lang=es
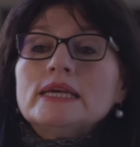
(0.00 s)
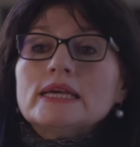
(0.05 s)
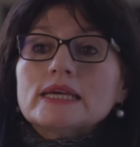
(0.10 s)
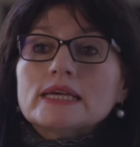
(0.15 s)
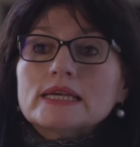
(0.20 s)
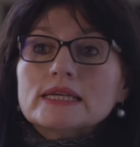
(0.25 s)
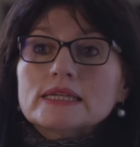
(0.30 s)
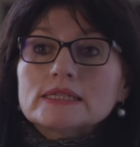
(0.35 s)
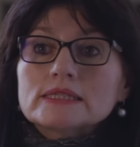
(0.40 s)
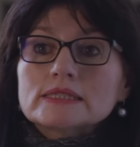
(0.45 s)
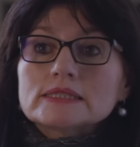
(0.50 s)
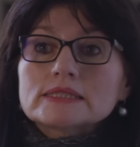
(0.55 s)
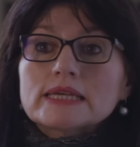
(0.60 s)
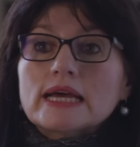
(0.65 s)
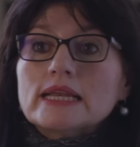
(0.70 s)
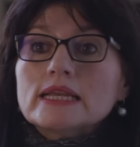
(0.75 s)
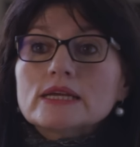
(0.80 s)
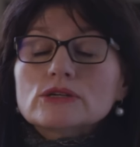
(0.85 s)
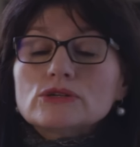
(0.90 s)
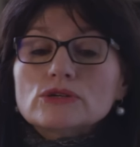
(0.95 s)
en
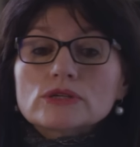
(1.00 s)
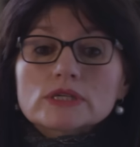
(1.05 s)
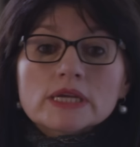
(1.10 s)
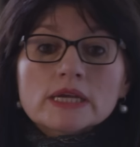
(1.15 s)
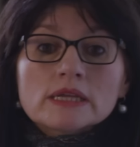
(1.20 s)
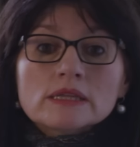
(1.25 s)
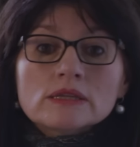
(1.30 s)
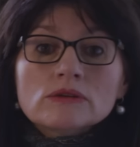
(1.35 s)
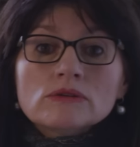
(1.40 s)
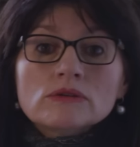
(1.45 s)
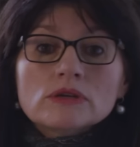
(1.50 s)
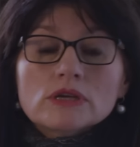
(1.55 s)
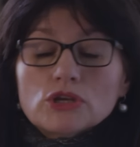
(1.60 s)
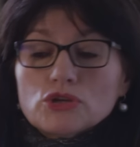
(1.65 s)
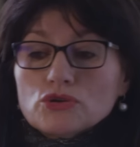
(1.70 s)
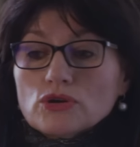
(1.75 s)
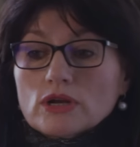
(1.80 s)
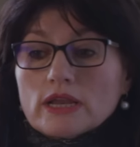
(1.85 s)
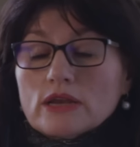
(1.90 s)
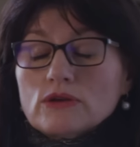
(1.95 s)
salen corriendo
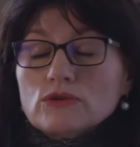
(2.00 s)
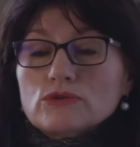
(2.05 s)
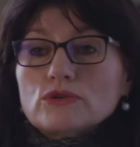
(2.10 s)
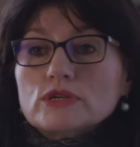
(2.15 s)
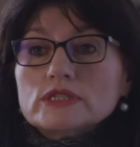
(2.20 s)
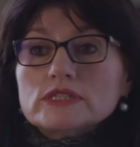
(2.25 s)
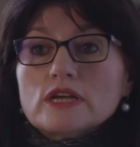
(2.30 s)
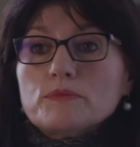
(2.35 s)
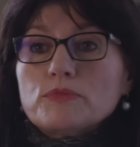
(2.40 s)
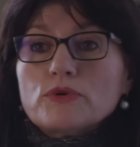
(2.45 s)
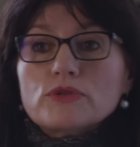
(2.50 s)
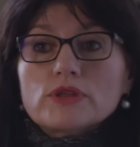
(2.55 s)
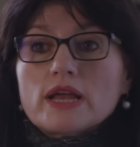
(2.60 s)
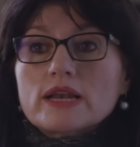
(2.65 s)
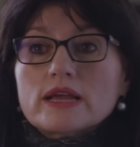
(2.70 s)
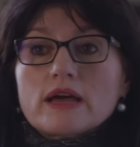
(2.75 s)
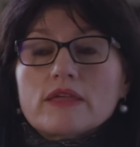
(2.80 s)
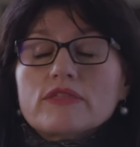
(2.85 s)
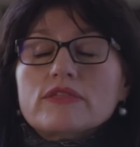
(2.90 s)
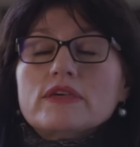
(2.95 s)
y yo, claro, no las podía
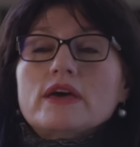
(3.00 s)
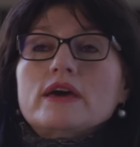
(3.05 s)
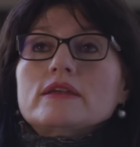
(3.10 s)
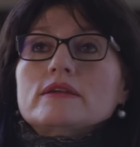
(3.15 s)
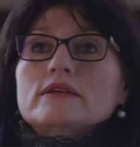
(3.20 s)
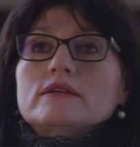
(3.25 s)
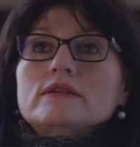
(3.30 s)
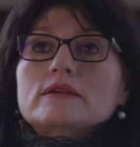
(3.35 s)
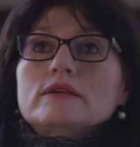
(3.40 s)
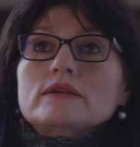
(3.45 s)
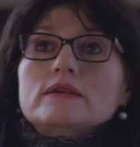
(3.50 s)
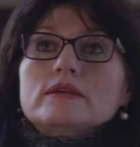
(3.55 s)
alcanzar.